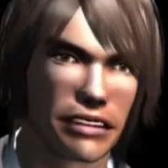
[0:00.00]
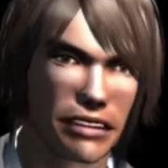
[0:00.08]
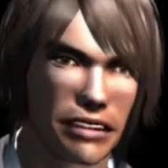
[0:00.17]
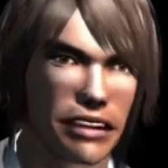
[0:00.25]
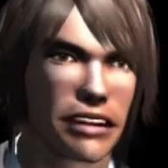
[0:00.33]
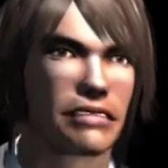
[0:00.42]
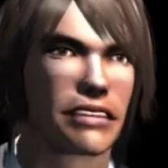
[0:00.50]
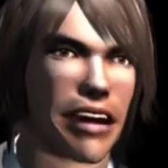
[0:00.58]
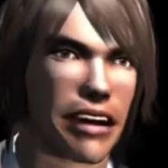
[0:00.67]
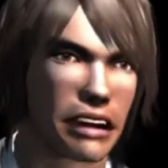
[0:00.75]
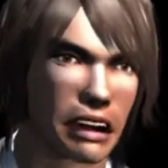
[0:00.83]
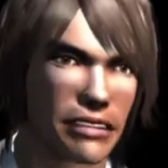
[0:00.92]
Die
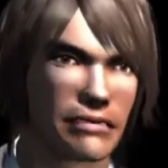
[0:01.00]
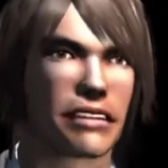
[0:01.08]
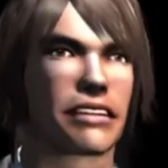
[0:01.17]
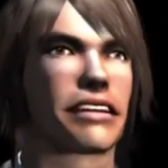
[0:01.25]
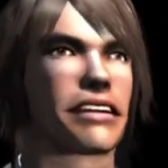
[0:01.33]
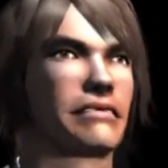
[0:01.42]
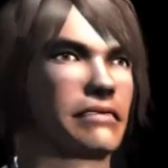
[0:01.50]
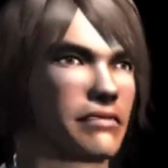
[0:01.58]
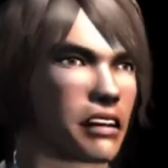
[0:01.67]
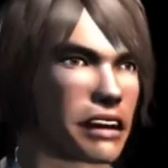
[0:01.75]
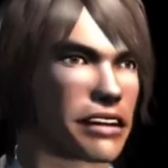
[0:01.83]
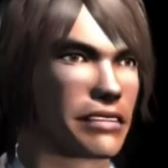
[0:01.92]
Überzeugung von
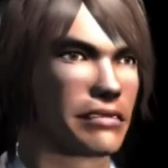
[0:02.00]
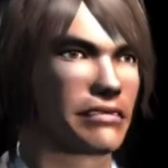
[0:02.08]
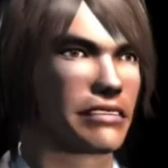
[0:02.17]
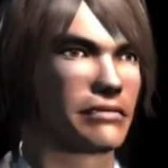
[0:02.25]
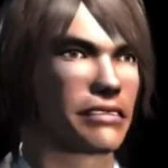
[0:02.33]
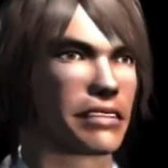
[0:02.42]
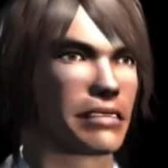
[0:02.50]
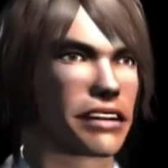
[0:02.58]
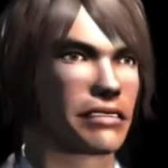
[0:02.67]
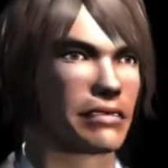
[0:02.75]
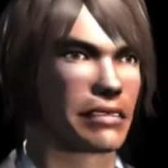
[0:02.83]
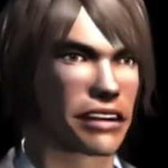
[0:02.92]
Willensfreiheit
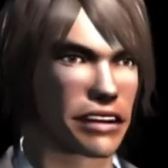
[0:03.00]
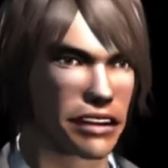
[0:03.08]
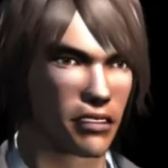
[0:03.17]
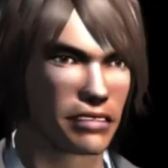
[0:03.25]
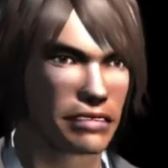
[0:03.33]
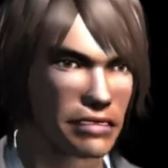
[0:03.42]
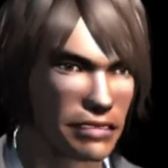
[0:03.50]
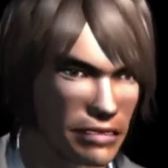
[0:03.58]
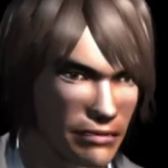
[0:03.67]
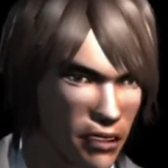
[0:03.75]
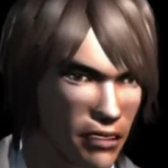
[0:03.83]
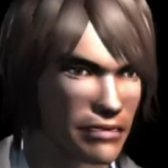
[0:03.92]
basiert auf einem
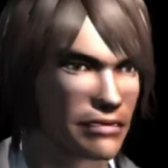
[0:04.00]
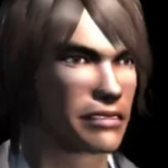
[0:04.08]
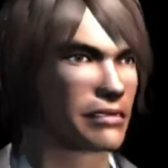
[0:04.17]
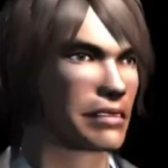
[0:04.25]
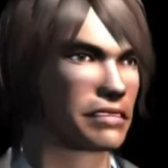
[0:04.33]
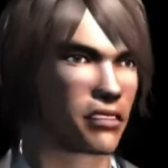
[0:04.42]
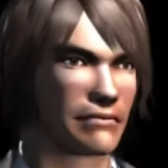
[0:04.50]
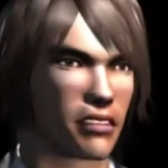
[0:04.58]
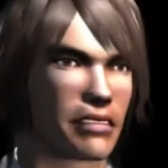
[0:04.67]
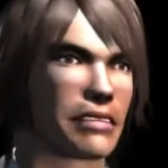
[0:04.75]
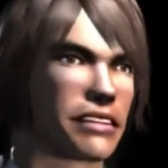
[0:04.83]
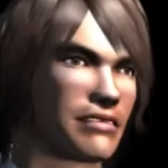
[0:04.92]
Selbstbild, das
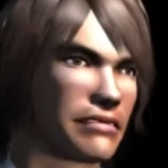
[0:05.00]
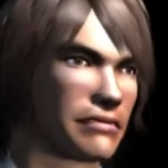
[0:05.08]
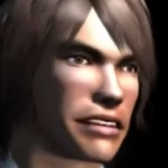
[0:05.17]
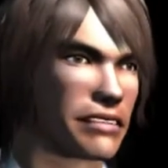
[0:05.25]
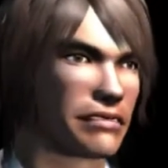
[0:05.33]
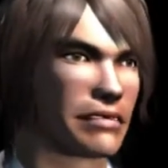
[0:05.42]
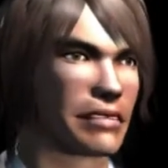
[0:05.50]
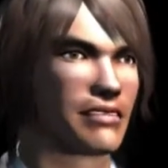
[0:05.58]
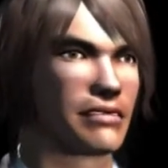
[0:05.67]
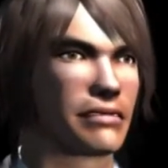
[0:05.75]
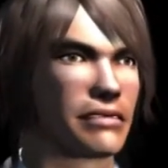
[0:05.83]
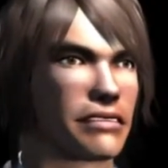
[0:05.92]
gewöhnlich als
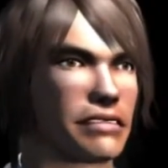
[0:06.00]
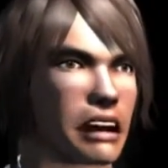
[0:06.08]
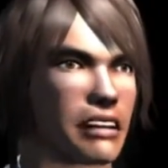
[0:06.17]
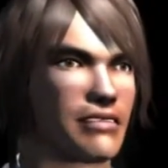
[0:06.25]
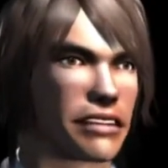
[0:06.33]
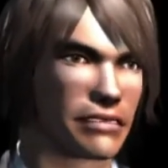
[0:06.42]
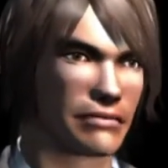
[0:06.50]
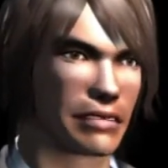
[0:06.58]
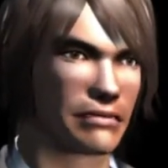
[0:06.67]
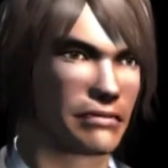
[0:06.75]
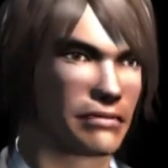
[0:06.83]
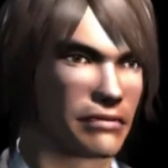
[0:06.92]
Ich bezeichnet
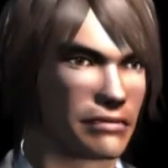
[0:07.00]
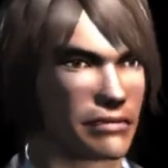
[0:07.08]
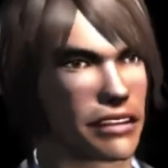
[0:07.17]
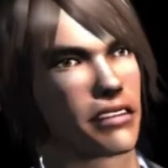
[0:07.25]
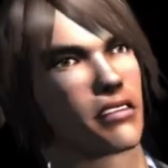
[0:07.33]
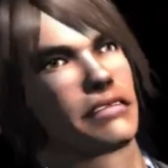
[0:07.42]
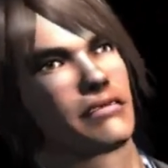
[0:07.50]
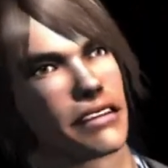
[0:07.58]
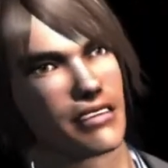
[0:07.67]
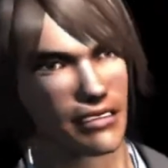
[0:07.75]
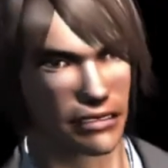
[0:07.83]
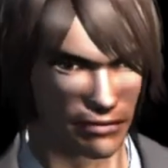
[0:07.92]
wird. Dieses
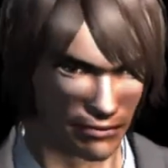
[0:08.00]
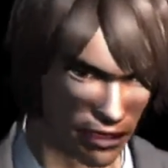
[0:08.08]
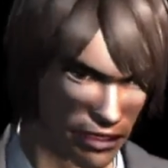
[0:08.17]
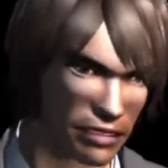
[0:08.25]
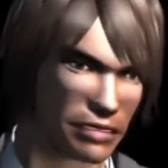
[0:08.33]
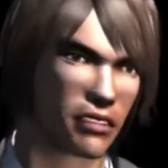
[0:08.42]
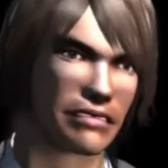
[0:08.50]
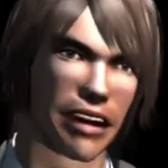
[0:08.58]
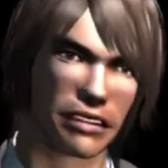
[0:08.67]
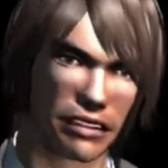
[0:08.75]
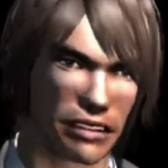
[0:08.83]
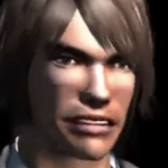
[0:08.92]
Ich wird als
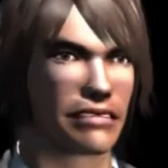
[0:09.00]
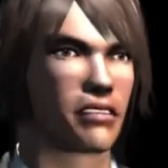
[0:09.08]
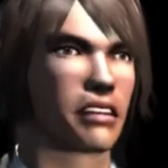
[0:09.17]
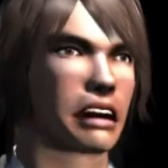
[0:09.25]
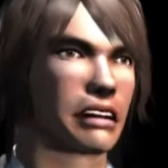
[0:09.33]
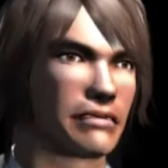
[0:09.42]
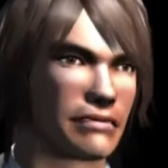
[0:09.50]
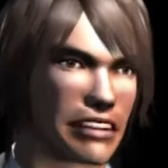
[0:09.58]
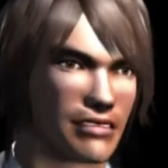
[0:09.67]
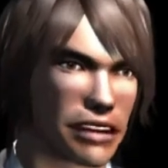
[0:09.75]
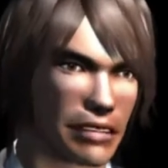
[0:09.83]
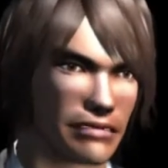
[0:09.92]
Zentrale im Gehirn
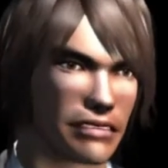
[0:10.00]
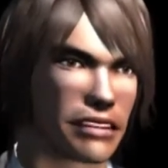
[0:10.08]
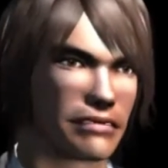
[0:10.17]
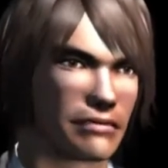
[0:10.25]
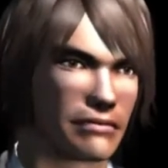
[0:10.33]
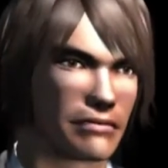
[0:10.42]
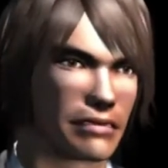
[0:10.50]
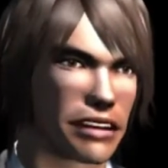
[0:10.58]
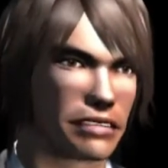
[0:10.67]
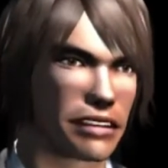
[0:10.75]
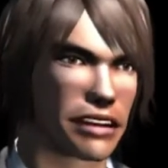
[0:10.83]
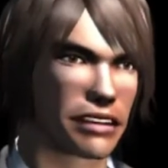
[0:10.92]
verstanden,
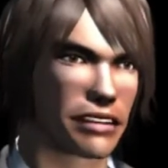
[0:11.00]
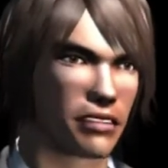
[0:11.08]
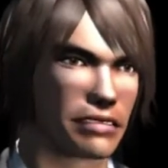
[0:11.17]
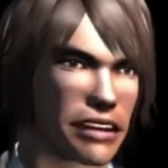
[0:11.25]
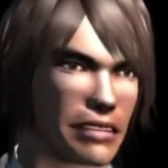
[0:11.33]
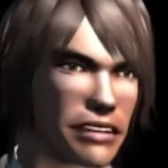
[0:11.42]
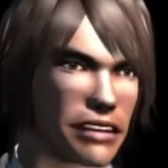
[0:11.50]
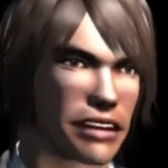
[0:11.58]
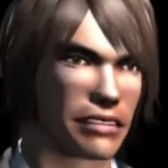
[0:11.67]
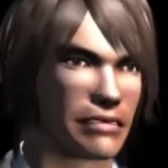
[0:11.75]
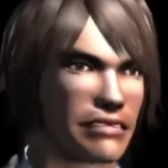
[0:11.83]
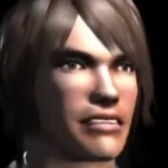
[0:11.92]
das
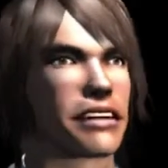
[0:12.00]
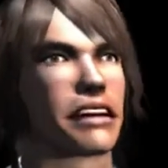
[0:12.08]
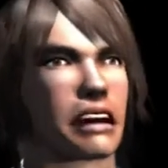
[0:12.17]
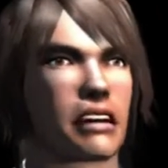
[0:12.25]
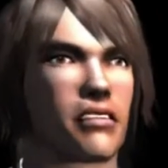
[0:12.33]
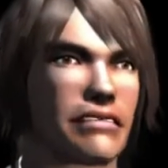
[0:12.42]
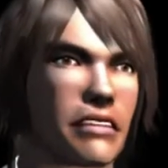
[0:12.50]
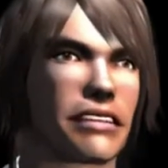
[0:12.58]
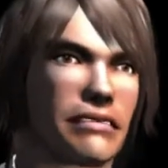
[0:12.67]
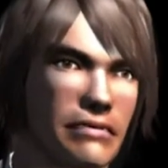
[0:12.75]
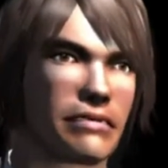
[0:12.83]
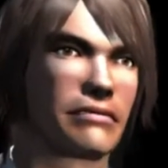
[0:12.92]
eigenständige Entscheidungen
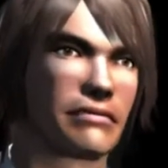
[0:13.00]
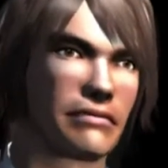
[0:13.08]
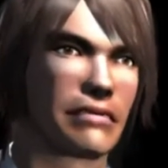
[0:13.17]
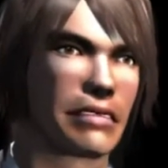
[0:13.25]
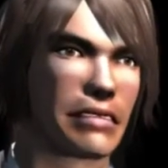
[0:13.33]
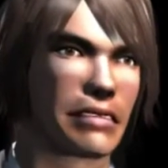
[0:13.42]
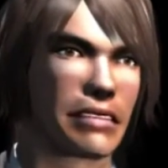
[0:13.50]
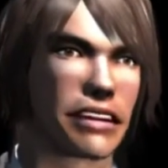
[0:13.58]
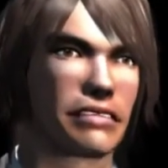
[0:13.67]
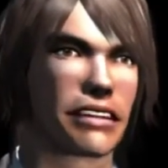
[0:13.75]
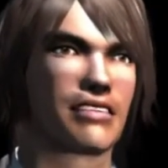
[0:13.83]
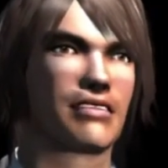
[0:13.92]
trifft.
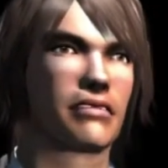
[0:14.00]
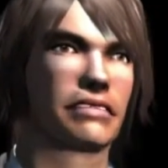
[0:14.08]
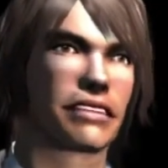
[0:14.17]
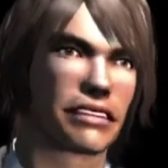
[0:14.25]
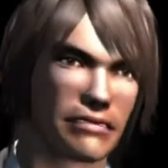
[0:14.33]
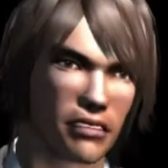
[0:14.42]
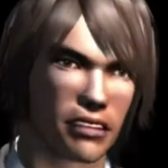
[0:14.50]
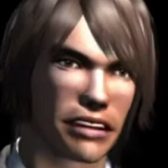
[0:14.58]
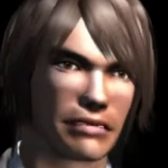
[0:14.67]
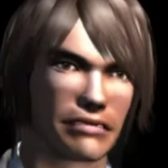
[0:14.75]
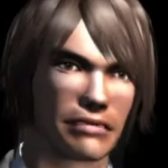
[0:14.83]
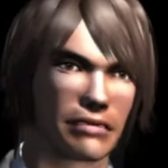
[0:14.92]
Das Ich ist ein
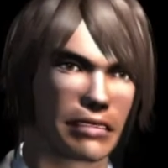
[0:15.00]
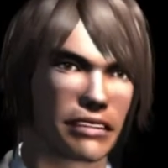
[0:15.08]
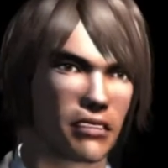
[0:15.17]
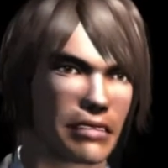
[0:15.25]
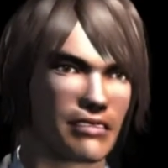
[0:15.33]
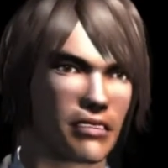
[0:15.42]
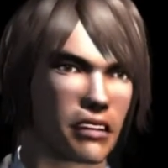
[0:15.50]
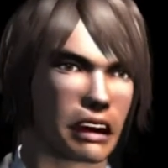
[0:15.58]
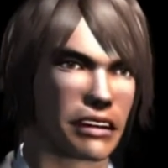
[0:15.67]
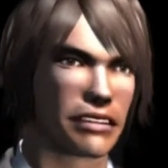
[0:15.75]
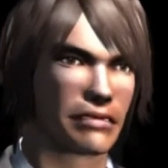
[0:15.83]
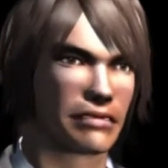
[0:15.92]
Bild, eine
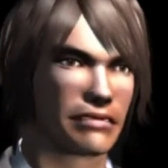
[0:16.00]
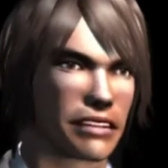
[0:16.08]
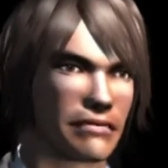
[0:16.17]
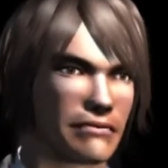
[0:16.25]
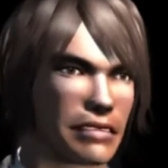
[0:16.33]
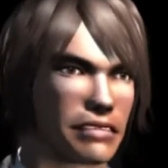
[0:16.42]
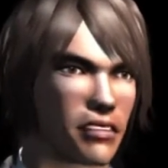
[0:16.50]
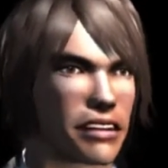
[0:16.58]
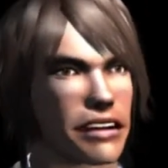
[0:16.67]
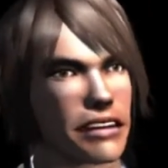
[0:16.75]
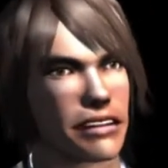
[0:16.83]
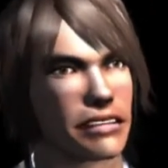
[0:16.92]
Vorstellung, die nur so
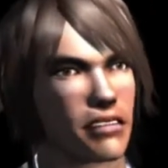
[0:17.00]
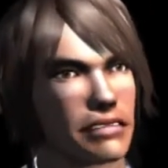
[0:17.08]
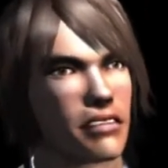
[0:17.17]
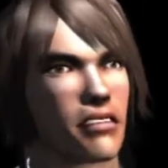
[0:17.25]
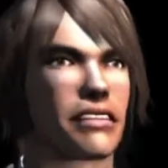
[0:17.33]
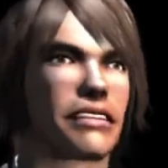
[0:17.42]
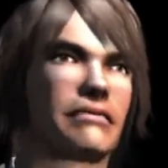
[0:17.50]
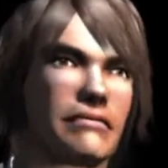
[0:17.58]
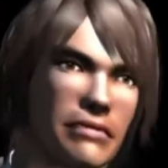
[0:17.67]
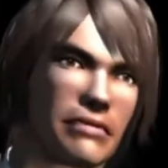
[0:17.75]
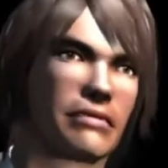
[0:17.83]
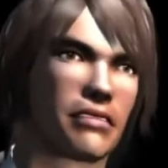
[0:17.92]
lange existiert,
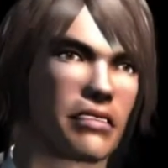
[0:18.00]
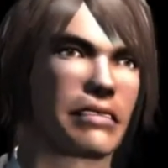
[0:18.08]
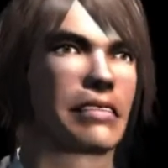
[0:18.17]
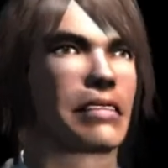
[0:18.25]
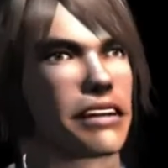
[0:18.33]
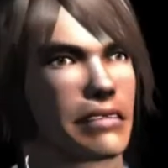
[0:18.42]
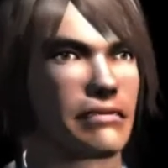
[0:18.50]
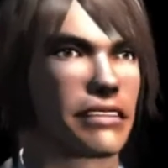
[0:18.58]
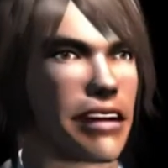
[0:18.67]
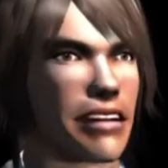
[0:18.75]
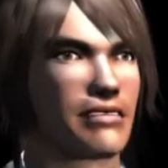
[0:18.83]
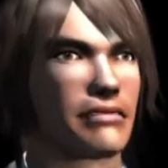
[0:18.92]
wie Gedanken
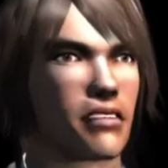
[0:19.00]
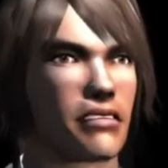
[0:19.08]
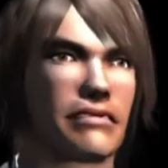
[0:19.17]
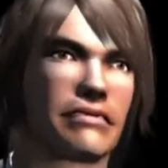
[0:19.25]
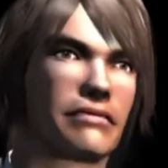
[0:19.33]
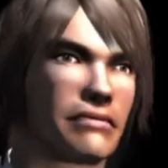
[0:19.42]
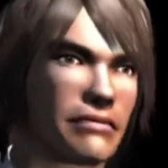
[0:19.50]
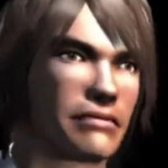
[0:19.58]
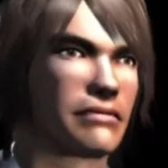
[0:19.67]
aufsteigen.